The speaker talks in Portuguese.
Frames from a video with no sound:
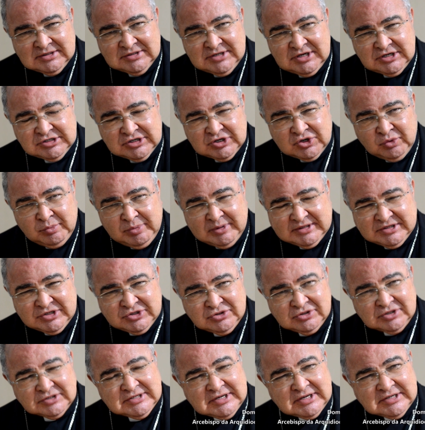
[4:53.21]
seja com
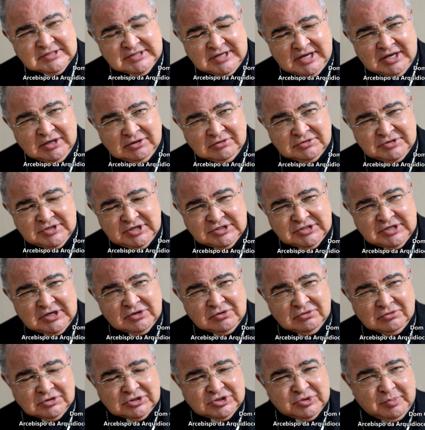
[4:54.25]
padres diocesanos,
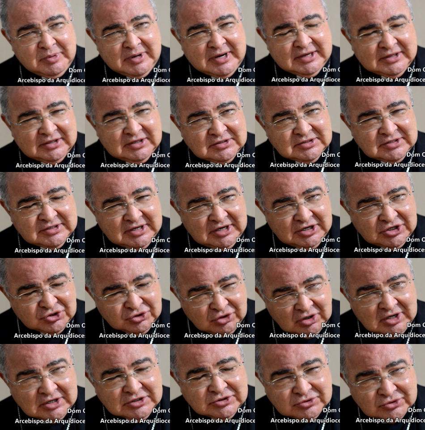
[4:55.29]
seja com os padres
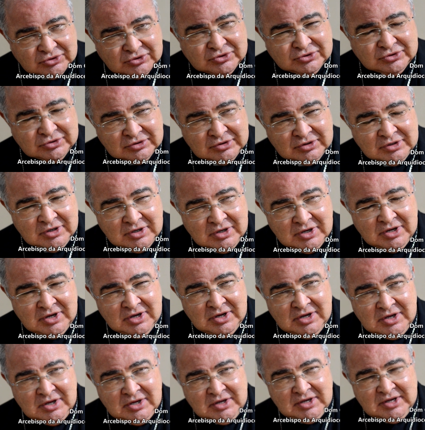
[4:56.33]
religiosos.
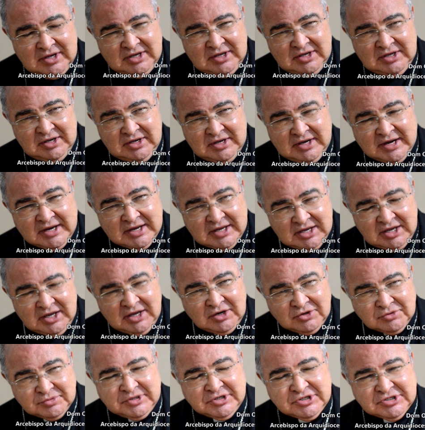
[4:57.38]
E
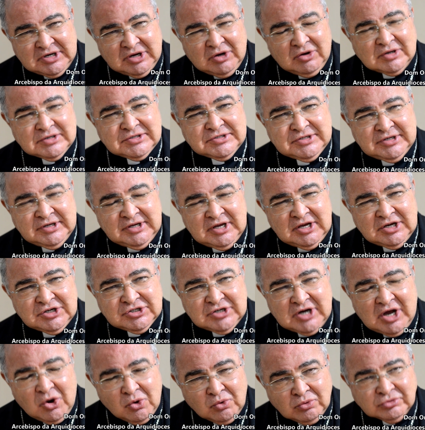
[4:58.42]
aqui, vinte na Rocinha,
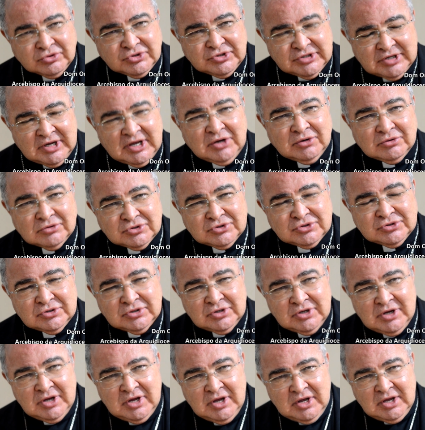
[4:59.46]
já há alguns anos
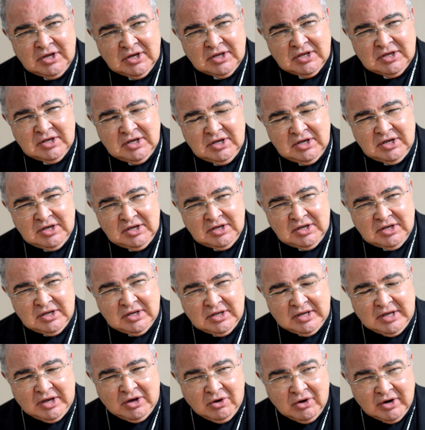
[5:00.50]

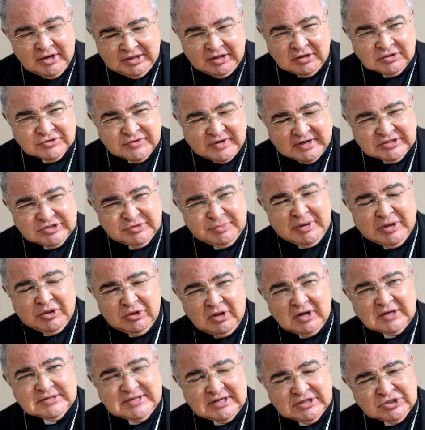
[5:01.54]
que a Ordem dos Frades
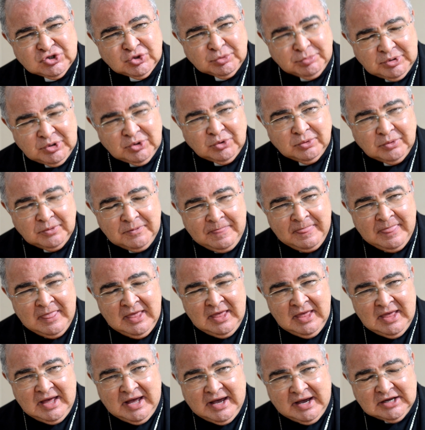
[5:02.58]
Menores assumiu
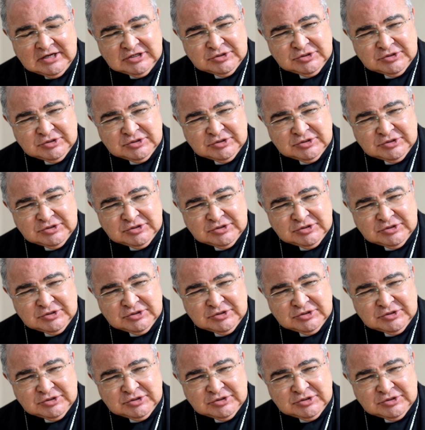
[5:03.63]
a